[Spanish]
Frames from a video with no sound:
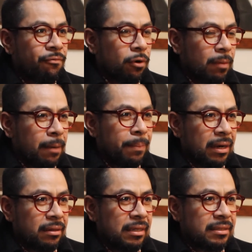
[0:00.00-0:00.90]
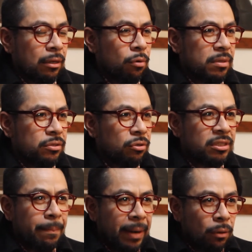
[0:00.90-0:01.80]
a formar parte de esta
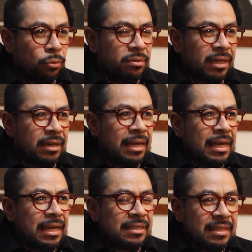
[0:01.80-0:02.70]
comisión se pregunten